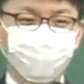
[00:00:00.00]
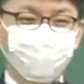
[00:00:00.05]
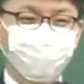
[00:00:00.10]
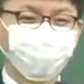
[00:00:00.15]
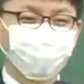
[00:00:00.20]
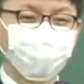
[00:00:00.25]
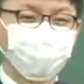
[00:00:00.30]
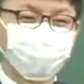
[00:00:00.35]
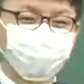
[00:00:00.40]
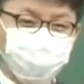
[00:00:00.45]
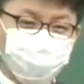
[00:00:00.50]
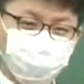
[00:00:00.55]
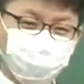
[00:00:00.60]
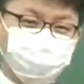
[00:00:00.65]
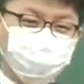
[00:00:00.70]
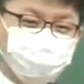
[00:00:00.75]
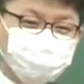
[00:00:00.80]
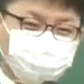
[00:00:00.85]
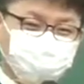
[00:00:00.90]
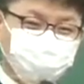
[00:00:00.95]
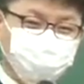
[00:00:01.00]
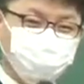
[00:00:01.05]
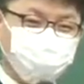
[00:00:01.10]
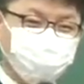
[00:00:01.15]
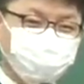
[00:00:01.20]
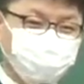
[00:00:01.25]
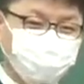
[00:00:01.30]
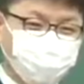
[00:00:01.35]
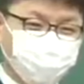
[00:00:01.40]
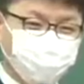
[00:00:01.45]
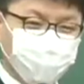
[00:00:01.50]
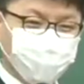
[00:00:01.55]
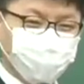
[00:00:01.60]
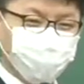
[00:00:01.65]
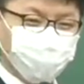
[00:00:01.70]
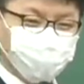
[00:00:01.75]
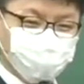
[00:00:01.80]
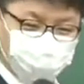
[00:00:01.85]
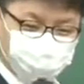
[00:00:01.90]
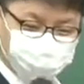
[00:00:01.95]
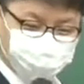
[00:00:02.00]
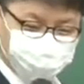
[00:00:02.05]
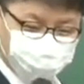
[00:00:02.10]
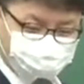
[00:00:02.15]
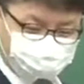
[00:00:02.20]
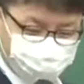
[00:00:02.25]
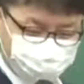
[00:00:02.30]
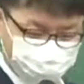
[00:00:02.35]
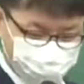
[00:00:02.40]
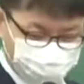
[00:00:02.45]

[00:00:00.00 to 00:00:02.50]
돈만 많이 가져가면 된다. 돈만 많으면 돼.